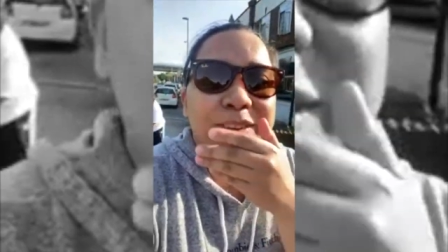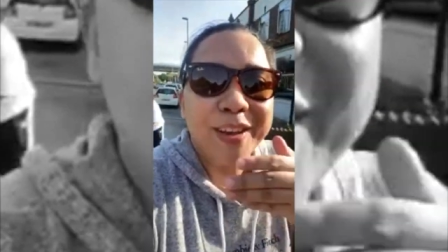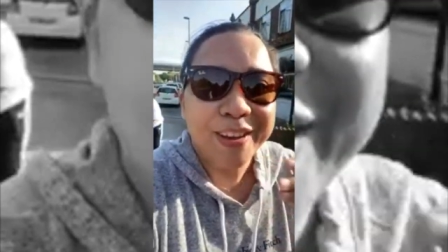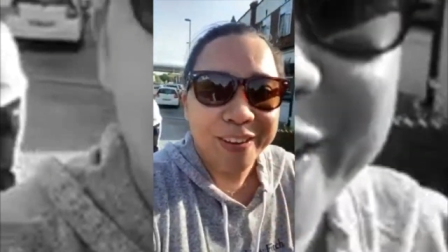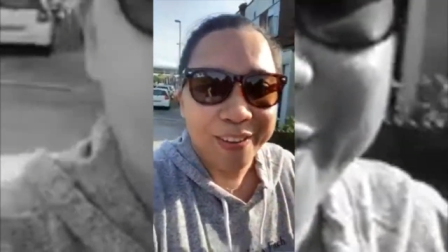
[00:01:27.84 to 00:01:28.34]

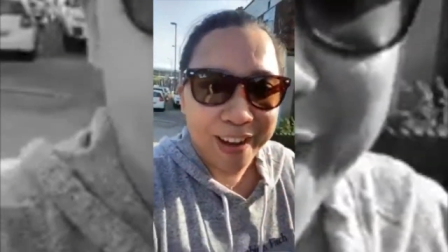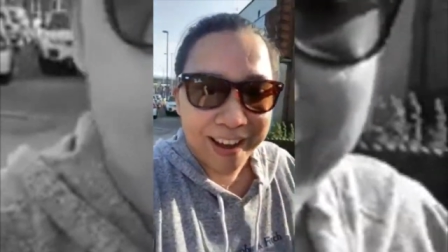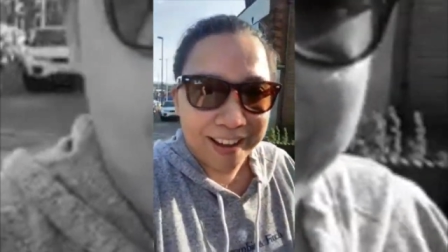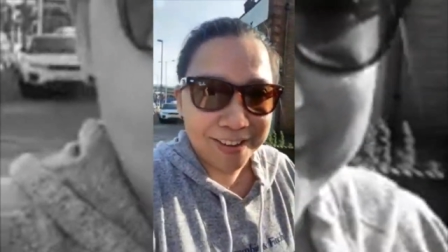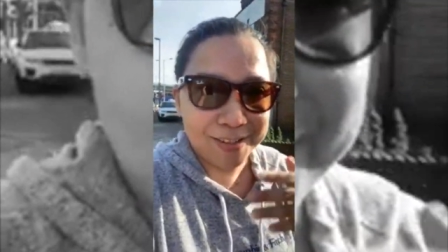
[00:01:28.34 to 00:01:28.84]
Ti
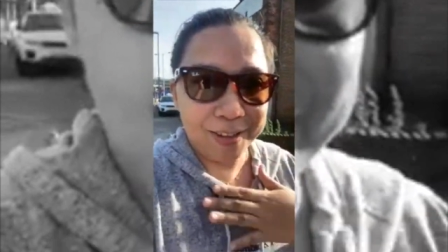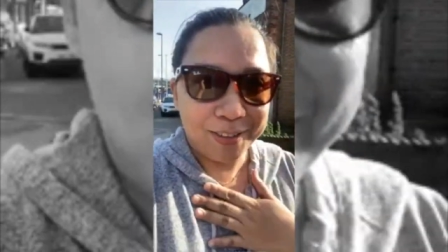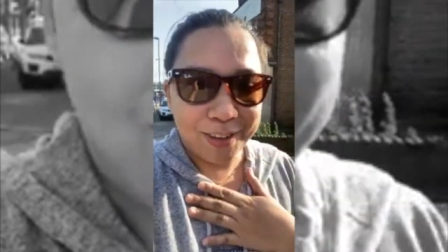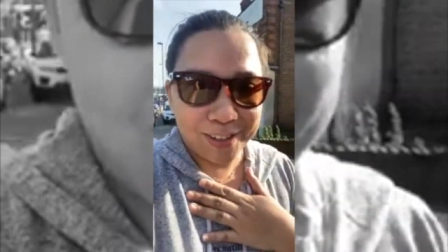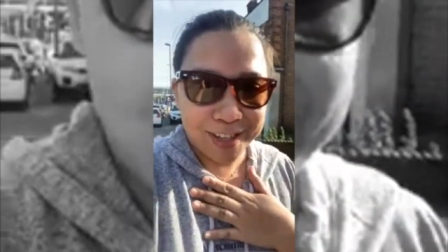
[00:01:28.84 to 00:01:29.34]
Grace,
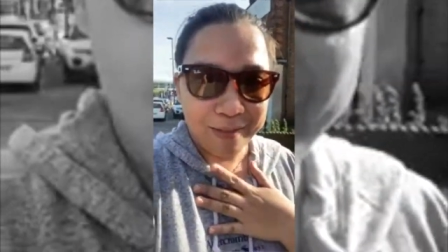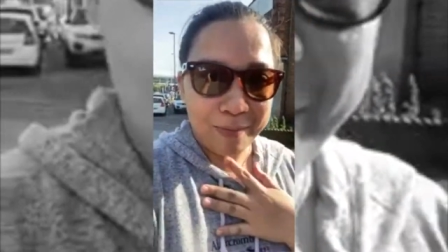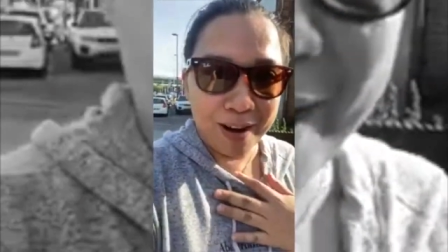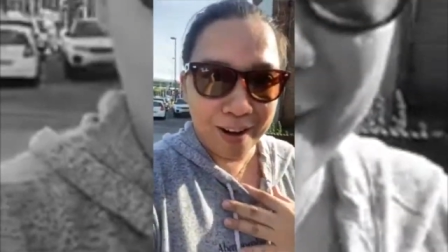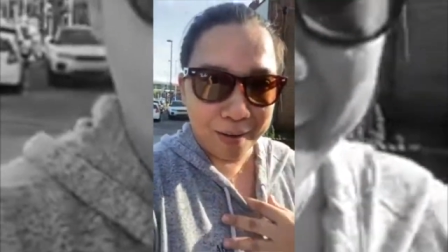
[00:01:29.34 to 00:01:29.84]
na-touch gid
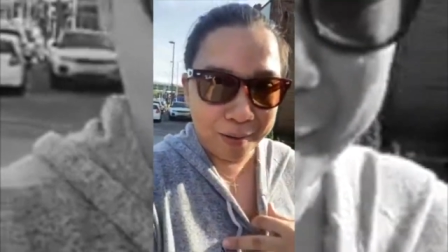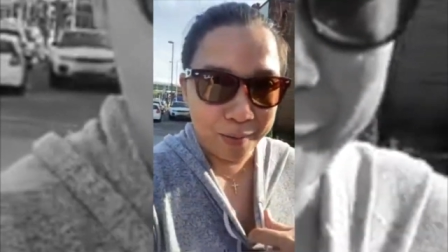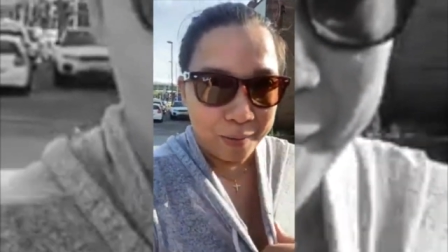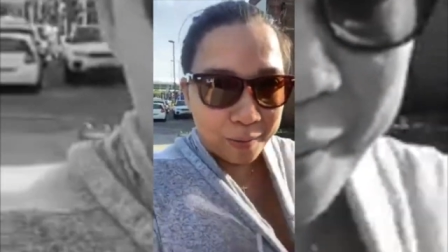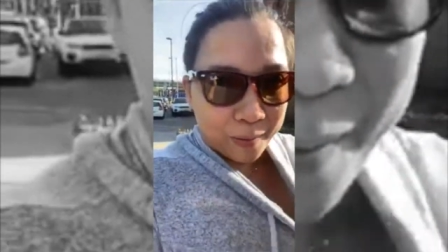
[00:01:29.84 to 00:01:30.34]
balak
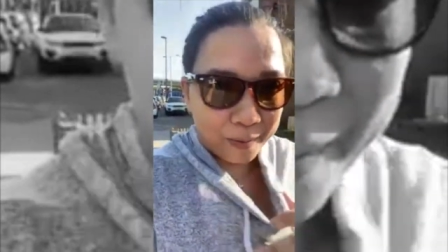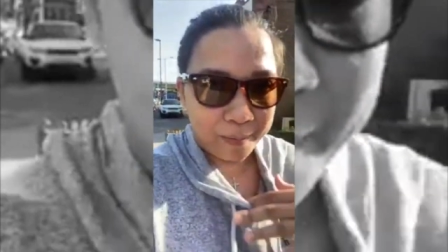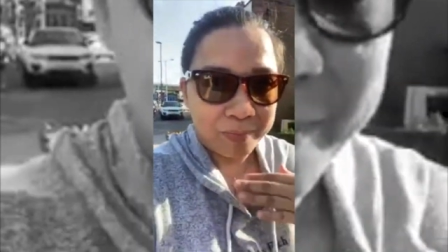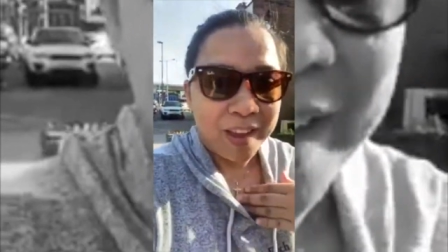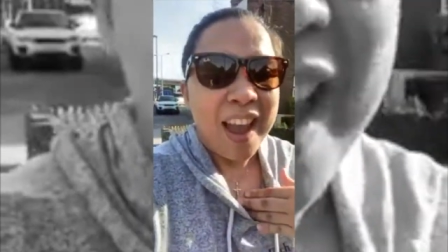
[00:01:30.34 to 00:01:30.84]
ko.
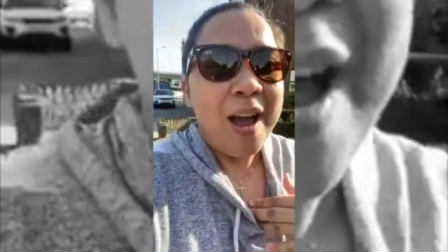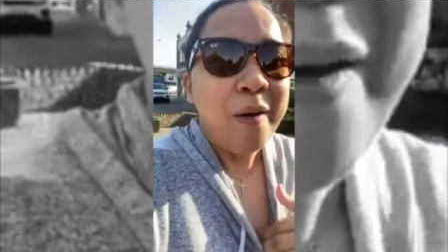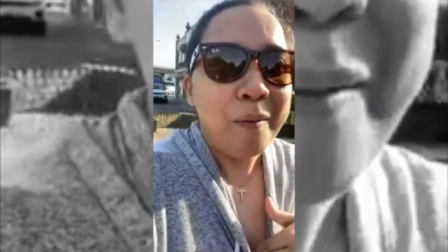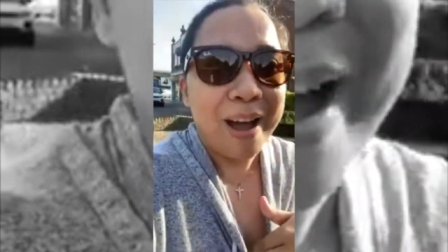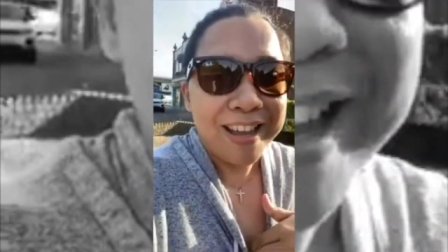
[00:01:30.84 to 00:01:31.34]

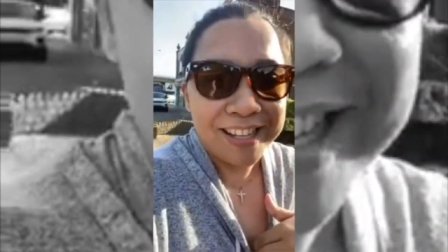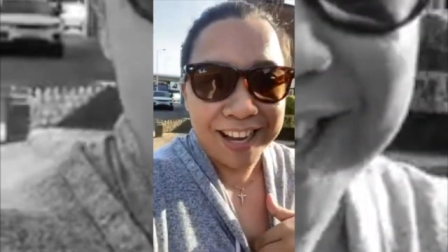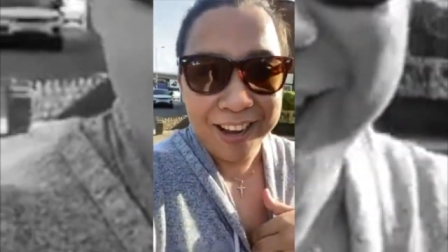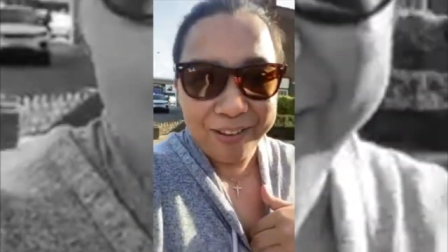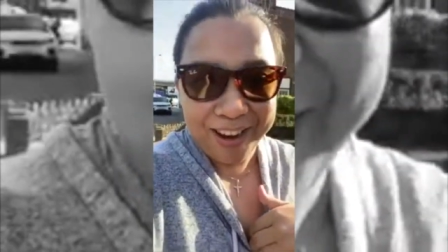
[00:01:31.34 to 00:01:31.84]
Wa iya
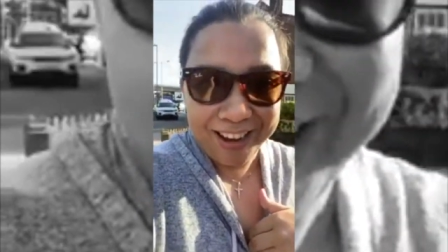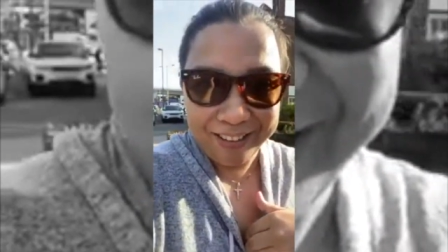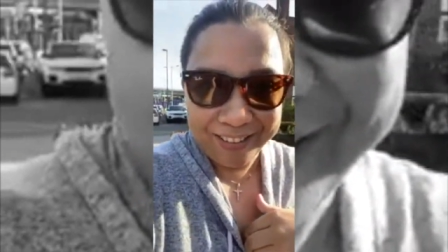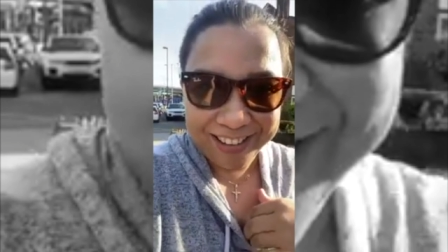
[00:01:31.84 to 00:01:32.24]
sa Iloilo